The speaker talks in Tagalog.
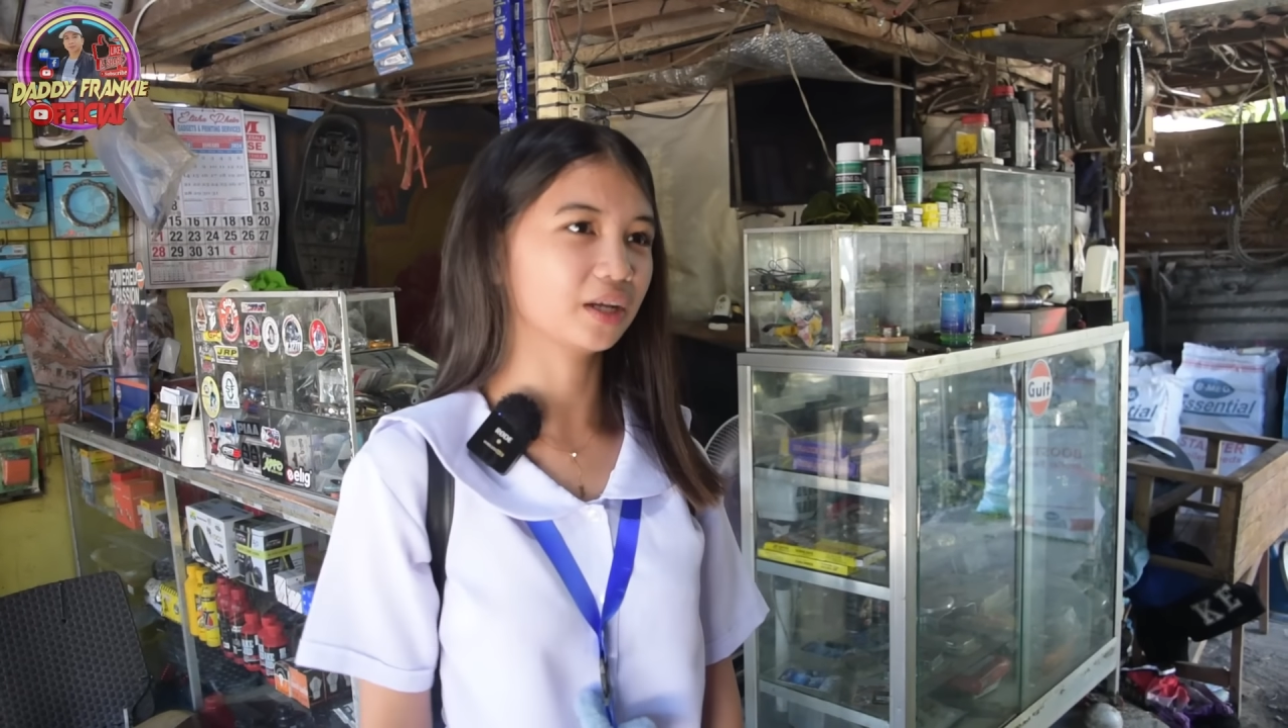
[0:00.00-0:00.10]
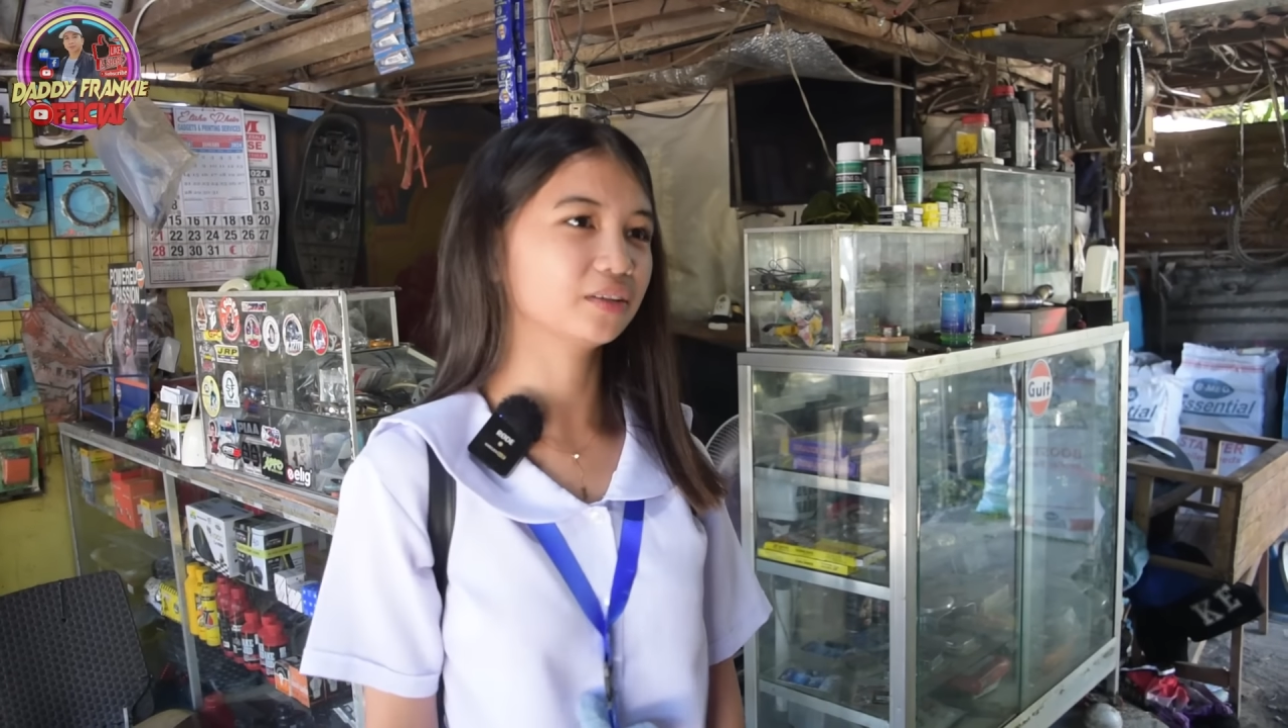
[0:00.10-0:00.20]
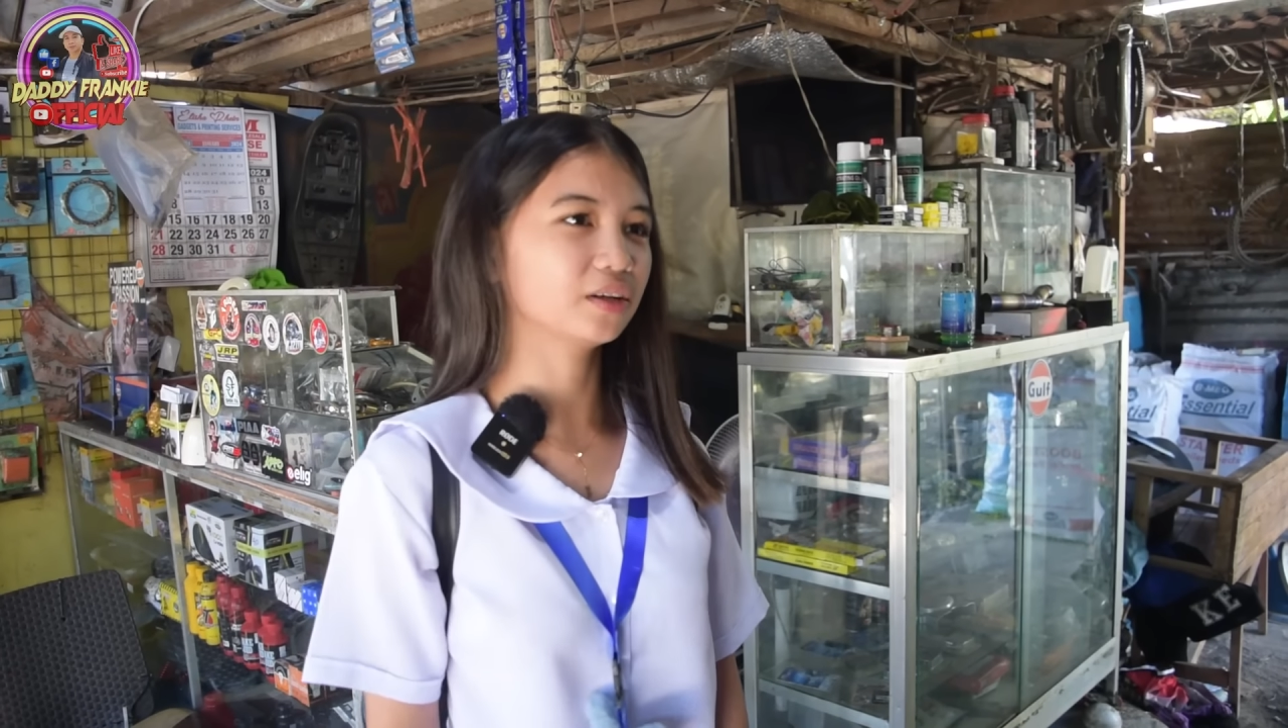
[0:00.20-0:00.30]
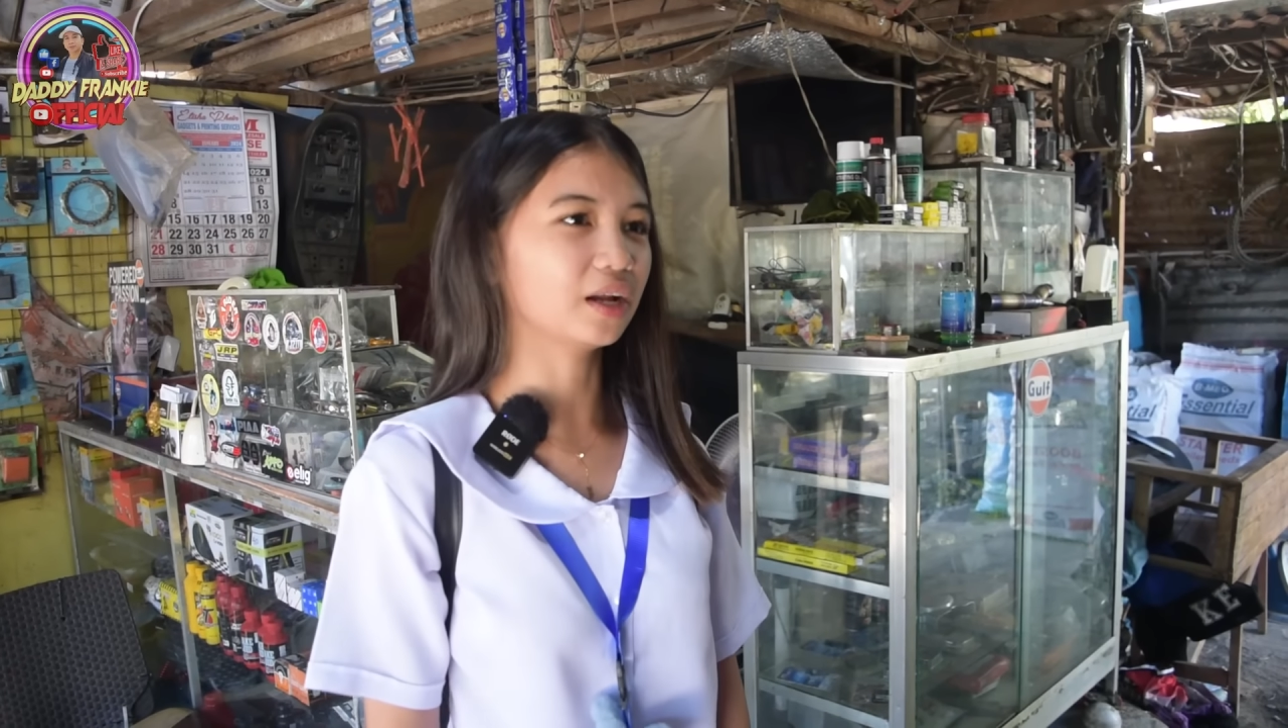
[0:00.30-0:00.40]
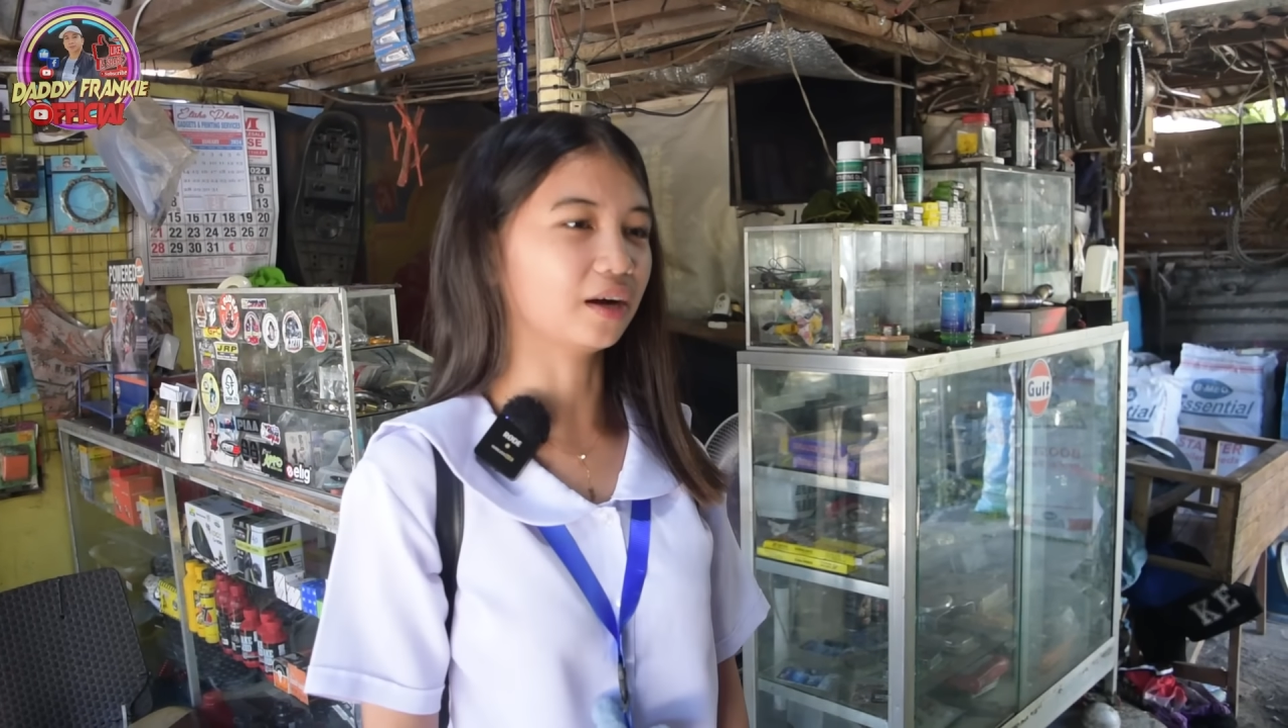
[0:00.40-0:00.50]

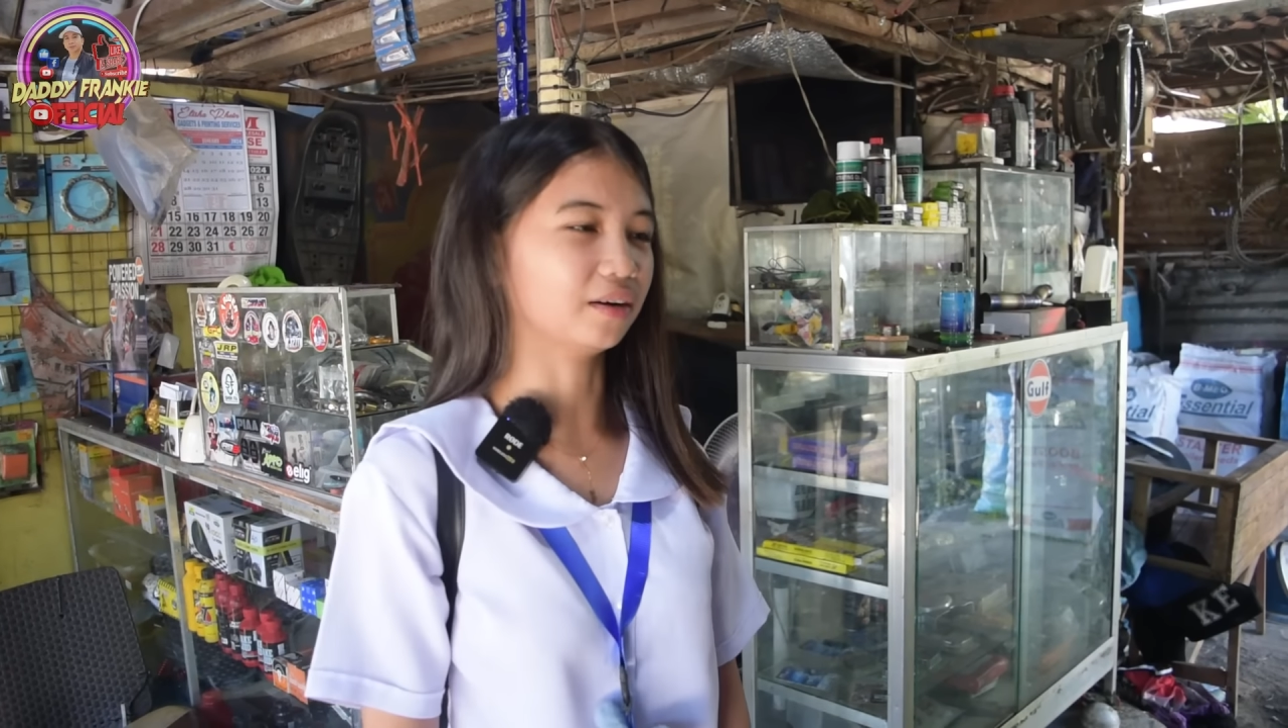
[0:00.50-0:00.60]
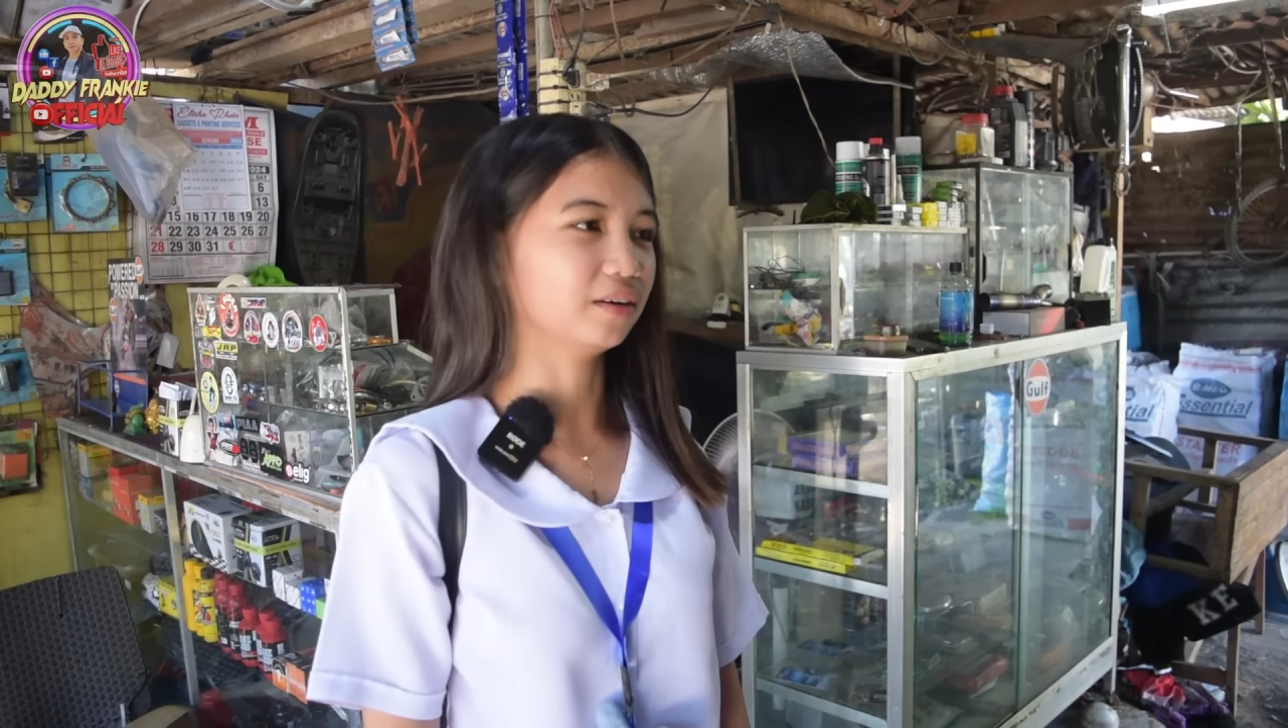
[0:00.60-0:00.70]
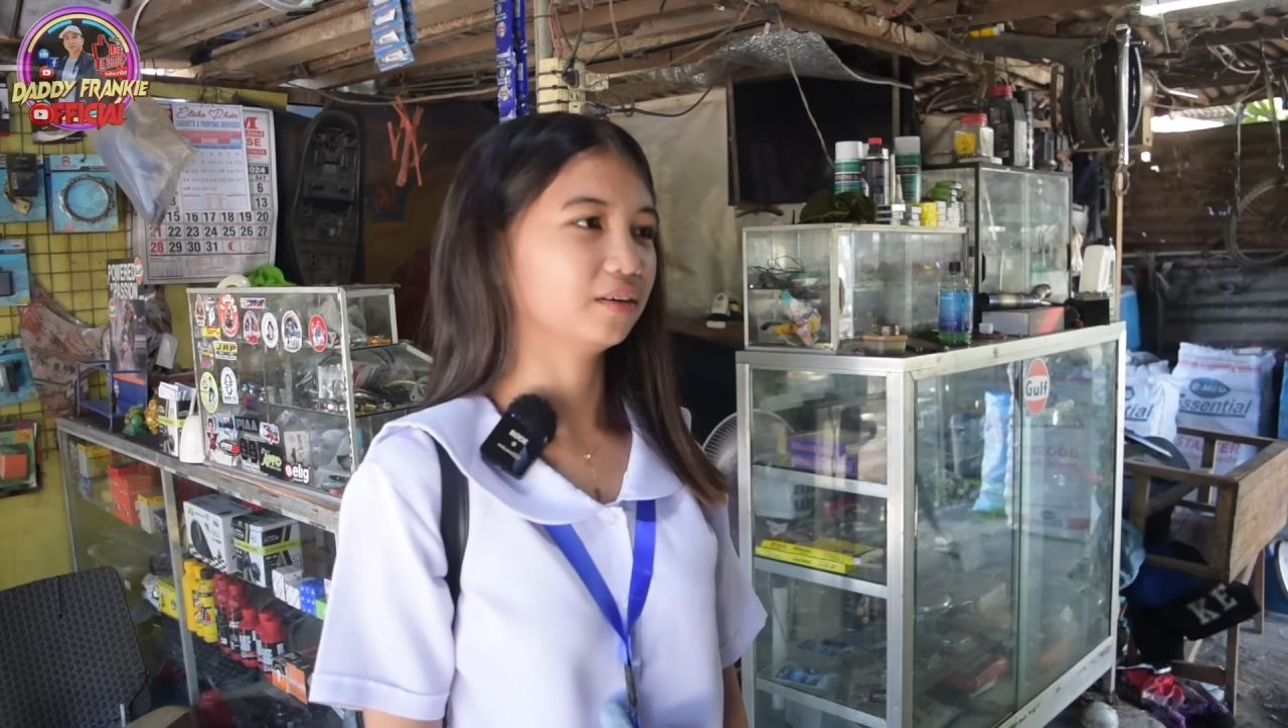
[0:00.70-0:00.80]
ano lang,